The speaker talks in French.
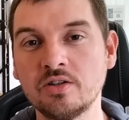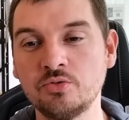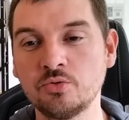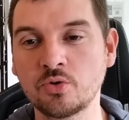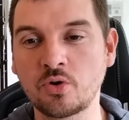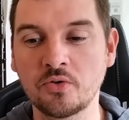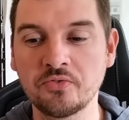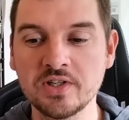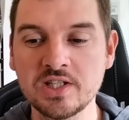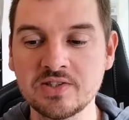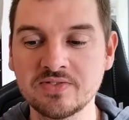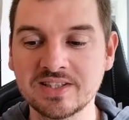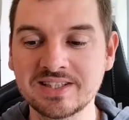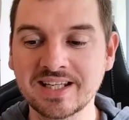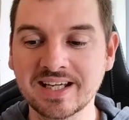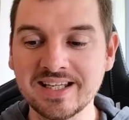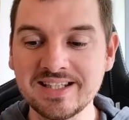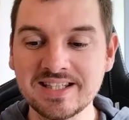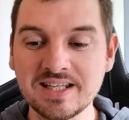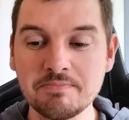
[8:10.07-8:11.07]
Donc en fait, il va te
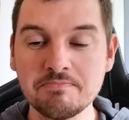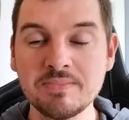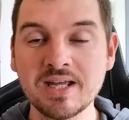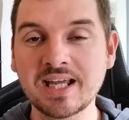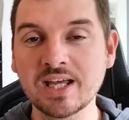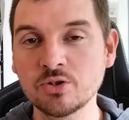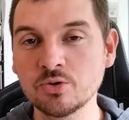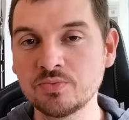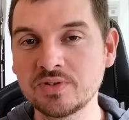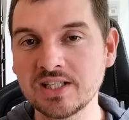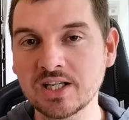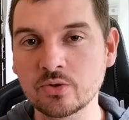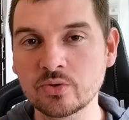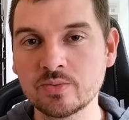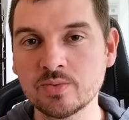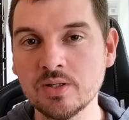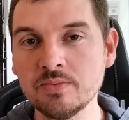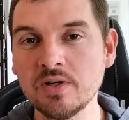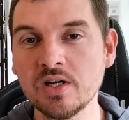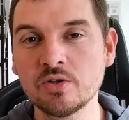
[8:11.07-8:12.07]
créer des mécanoptères
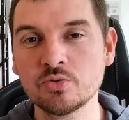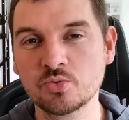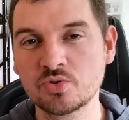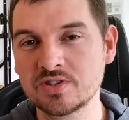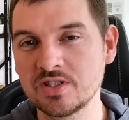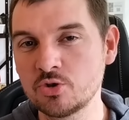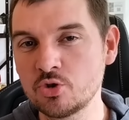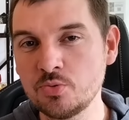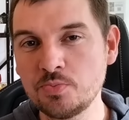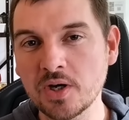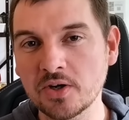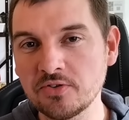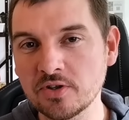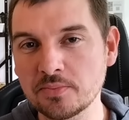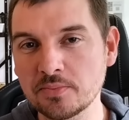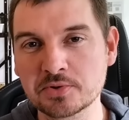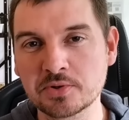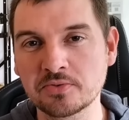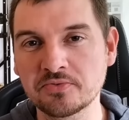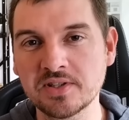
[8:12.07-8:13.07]
lui-même. Donc c'est super fort
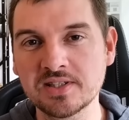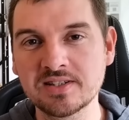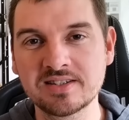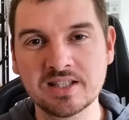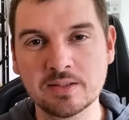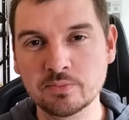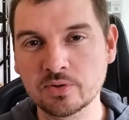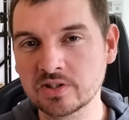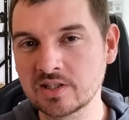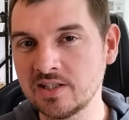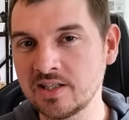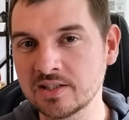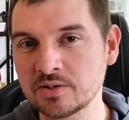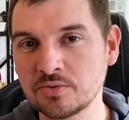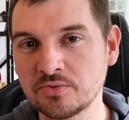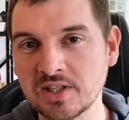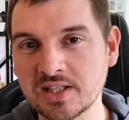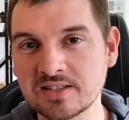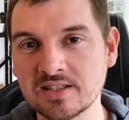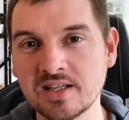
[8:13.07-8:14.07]
parce qu'en fait, n'importe quel
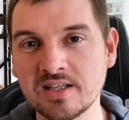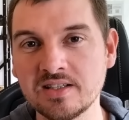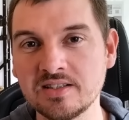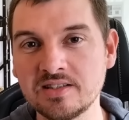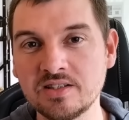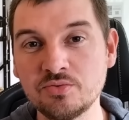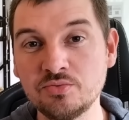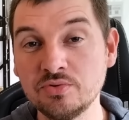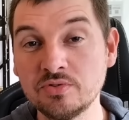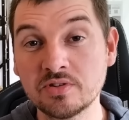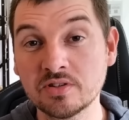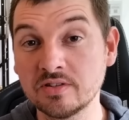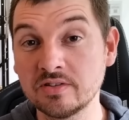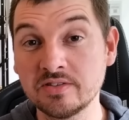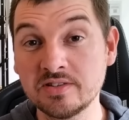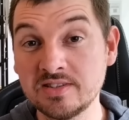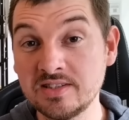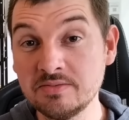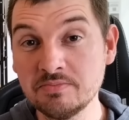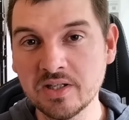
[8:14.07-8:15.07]
artefact qui coûte 10
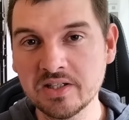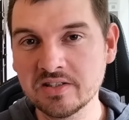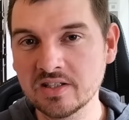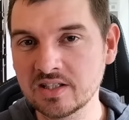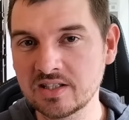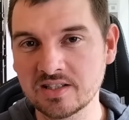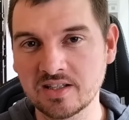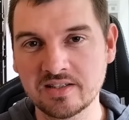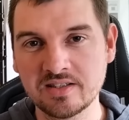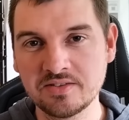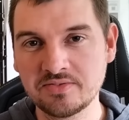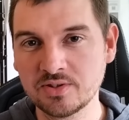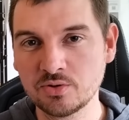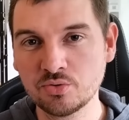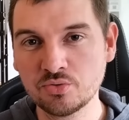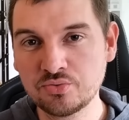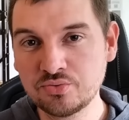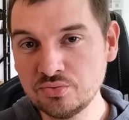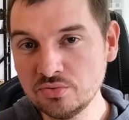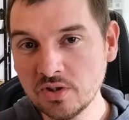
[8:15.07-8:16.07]
euh, mana, qui a un effet de
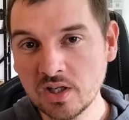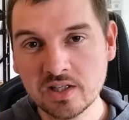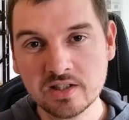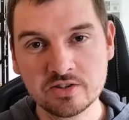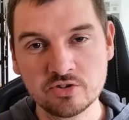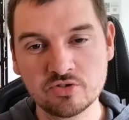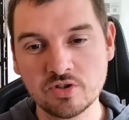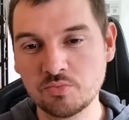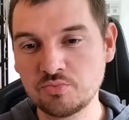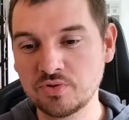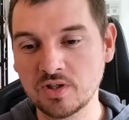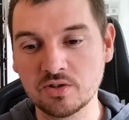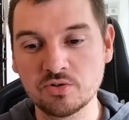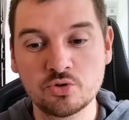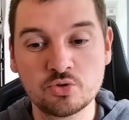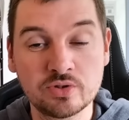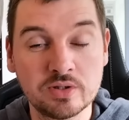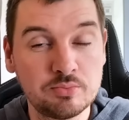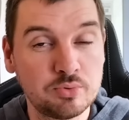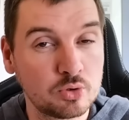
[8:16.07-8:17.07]
fou, tu vas pouvoir le
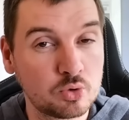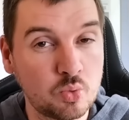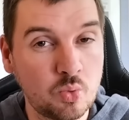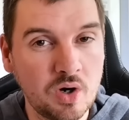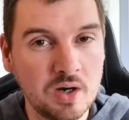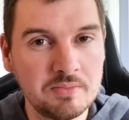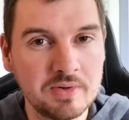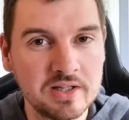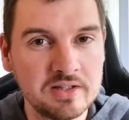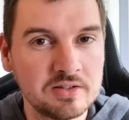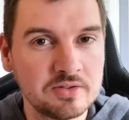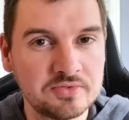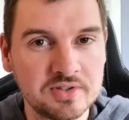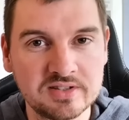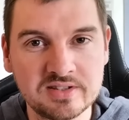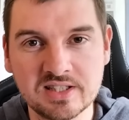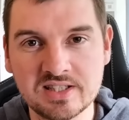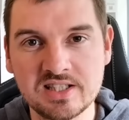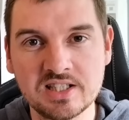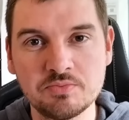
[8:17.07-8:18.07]
jouer pour 3 mana en fait
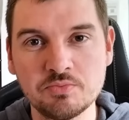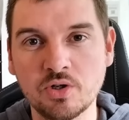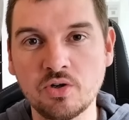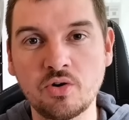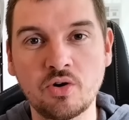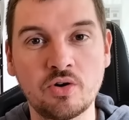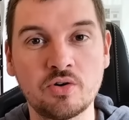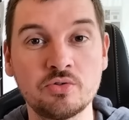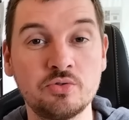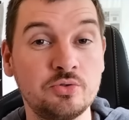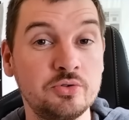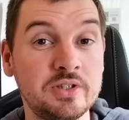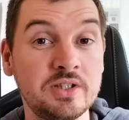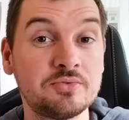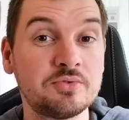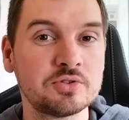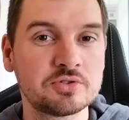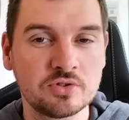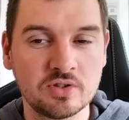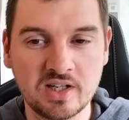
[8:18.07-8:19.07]
techniquement en le
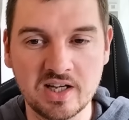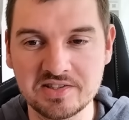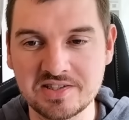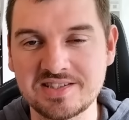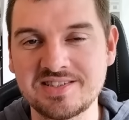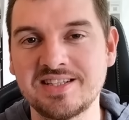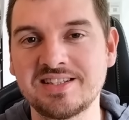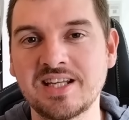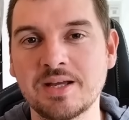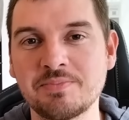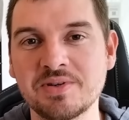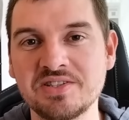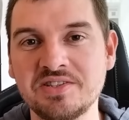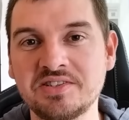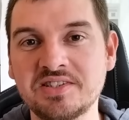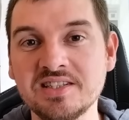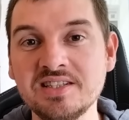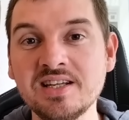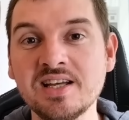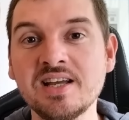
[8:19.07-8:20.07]
défaussant grâce à cette
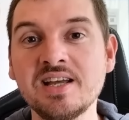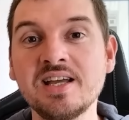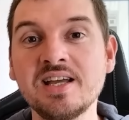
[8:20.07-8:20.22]
capacité.